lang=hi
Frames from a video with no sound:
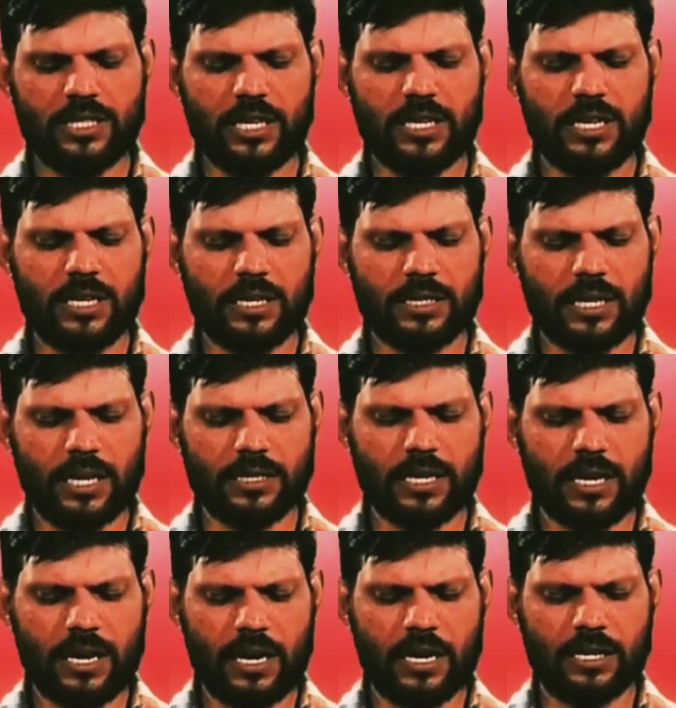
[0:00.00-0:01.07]
सजाया
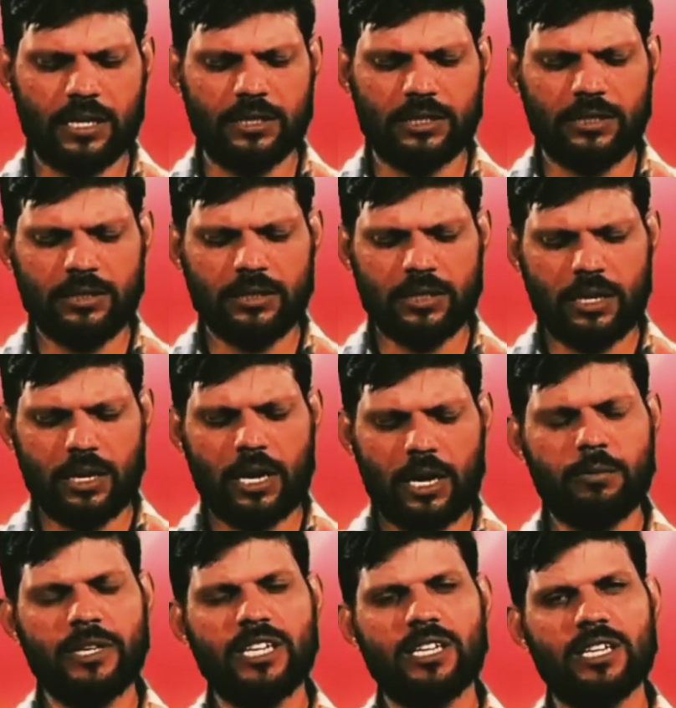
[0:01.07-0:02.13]
कैसा आंगन अब्र